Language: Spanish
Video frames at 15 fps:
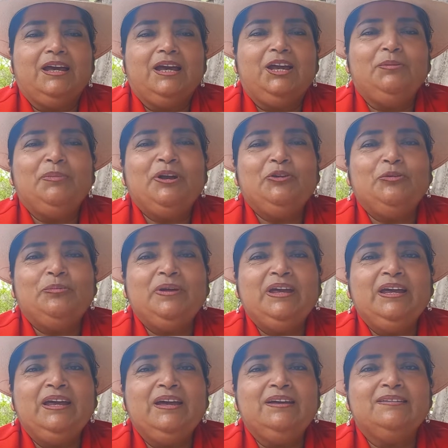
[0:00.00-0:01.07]
Irma
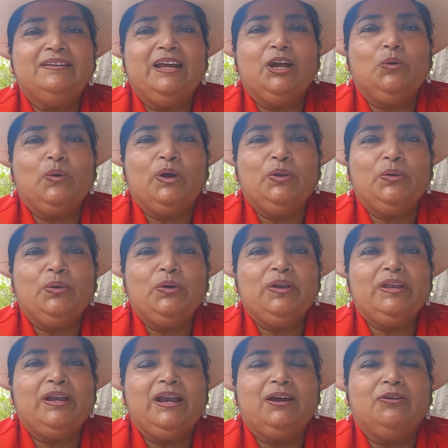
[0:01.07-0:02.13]
Domínguez de Ecuador,
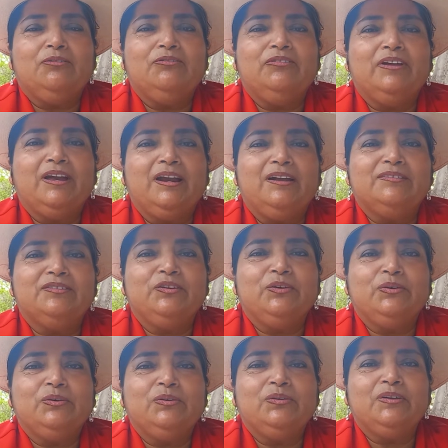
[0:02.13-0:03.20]
de la
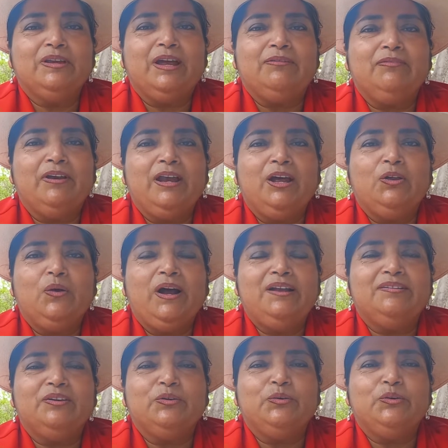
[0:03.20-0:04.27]
Confederación de Afiliados
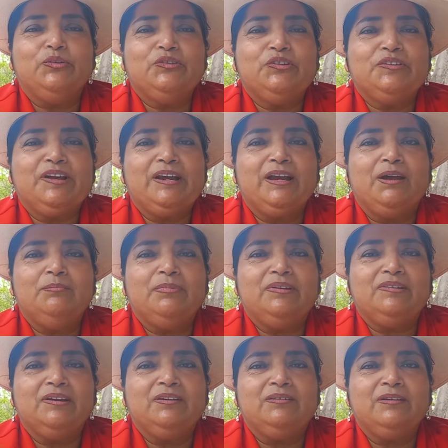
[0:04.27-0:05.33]
al Seguro Social
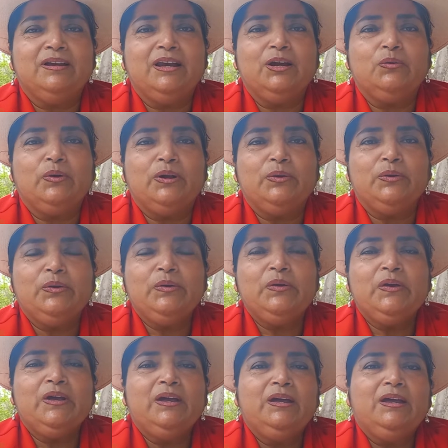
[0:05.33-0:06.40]
Campesino del Ecuador.
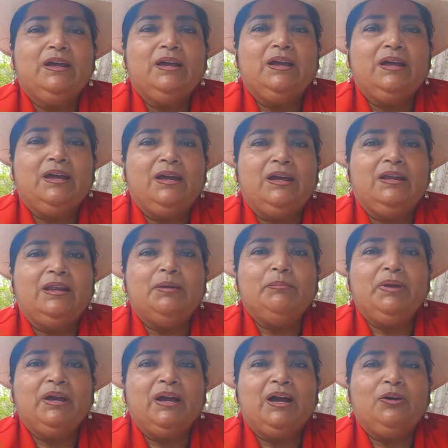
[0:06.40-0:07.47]
Eh,
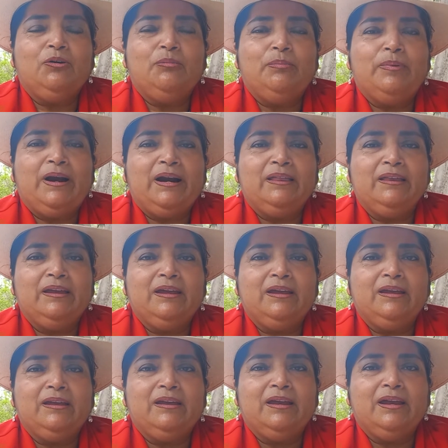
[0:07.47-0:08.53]
también hago
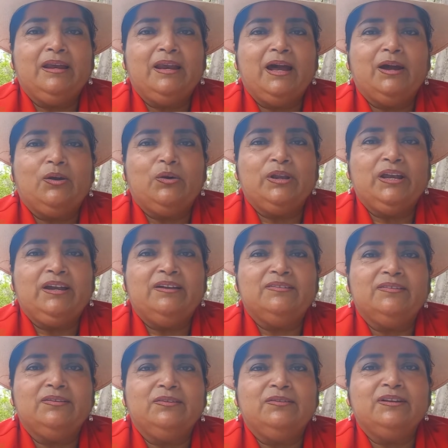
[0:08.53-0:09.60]
parte en la
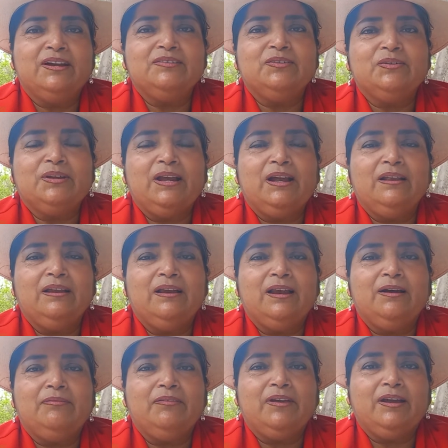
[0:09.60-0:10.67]
Coordinación Nacional de
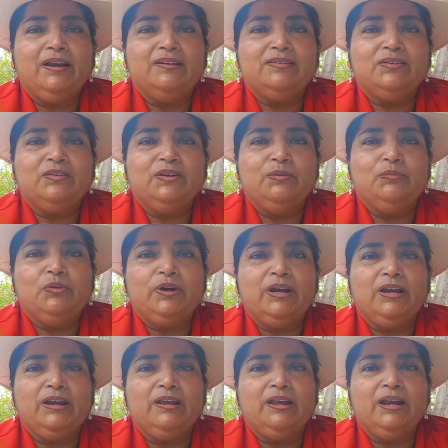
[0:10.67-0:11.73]
la Federación de
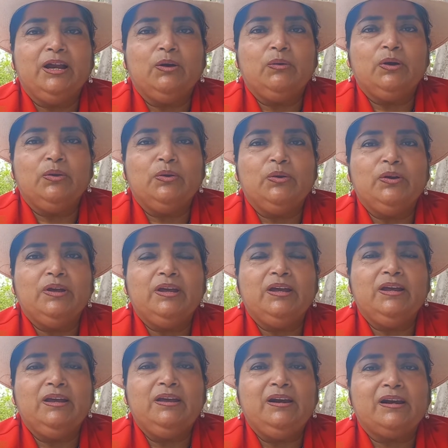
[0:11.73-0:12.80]
Mujeres del Ecuador
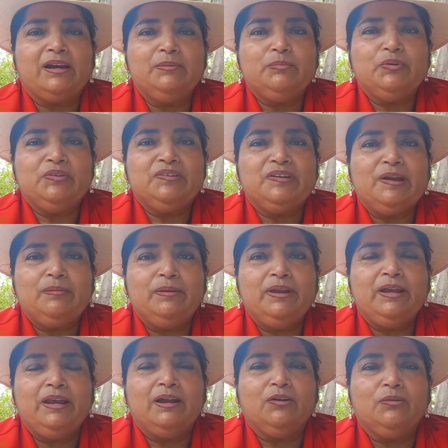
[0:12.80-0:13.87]
y responsable
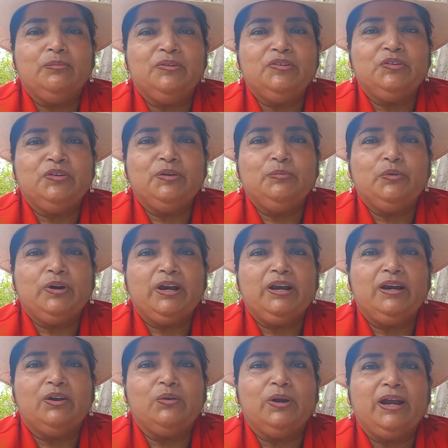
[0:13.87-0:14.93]
de la Comisión de
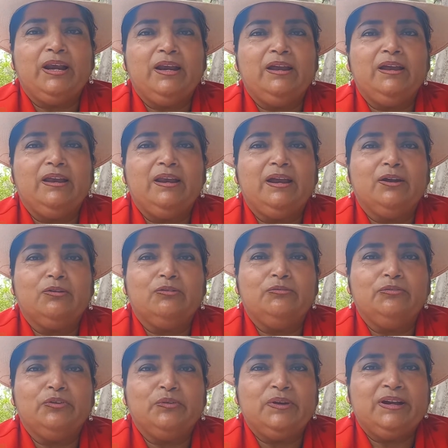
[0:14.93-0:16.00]
Mujeres Rurales en la
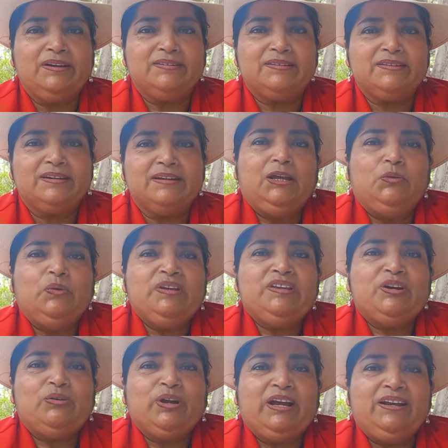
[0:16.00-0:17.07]
CONFEUNAS.
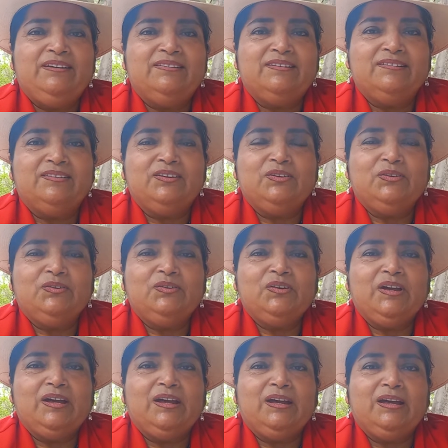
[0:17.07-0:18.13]
Nuestra organización
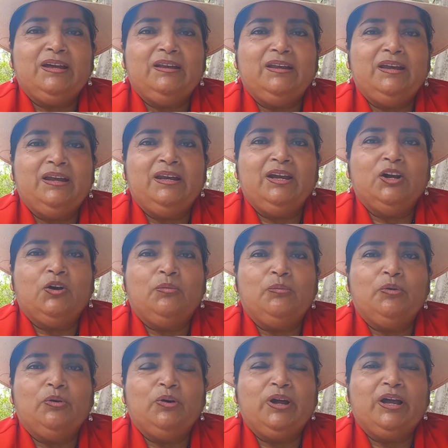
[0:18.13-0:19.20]
eh, tiene
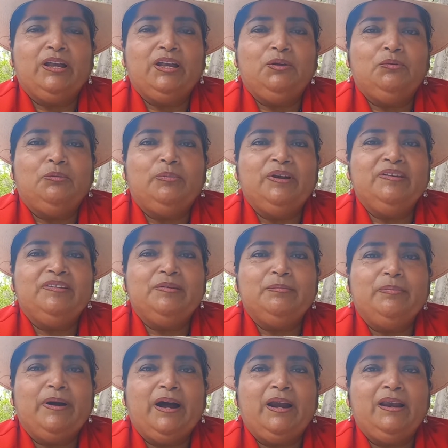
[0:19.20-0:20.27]
como objetivo
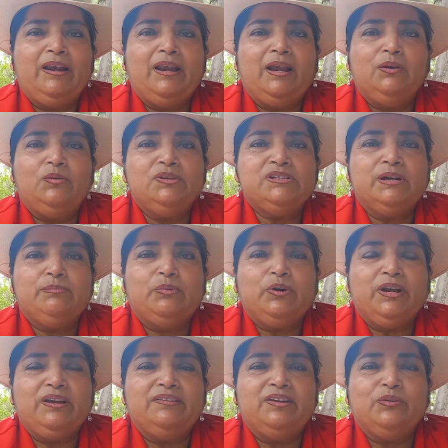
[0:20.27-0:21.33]
principal la lucha por
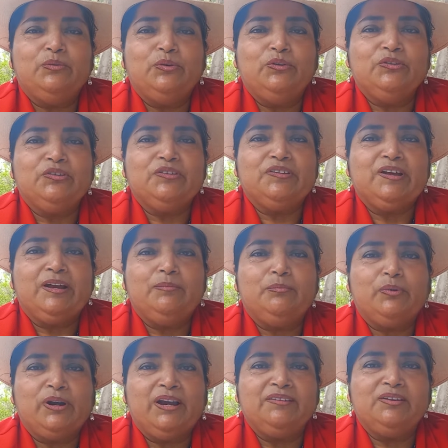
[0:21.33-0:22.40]
el seguro social,
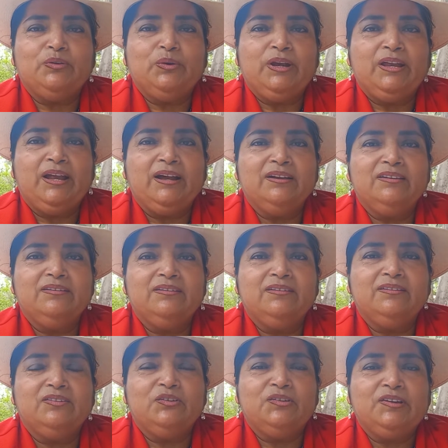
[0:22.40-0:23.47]
por la seguridad
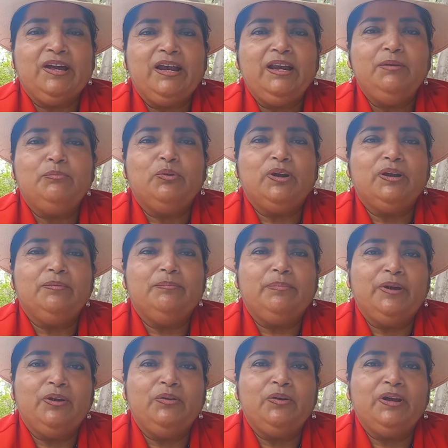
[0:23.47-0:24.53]
social y e,
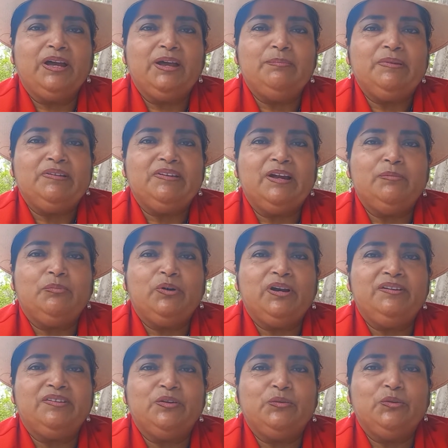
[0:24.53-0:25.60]
pero en especial por
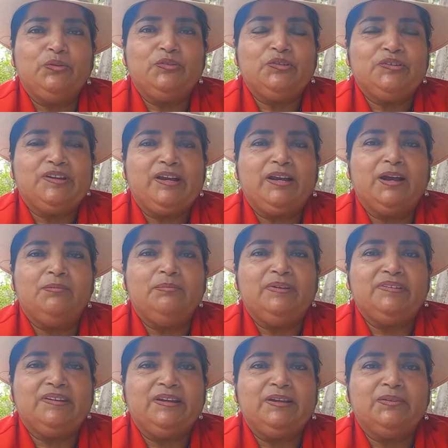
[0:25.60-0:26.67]
el seguro social
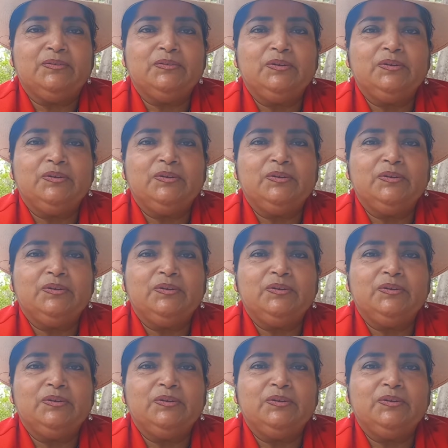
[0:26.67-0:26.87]
campesino.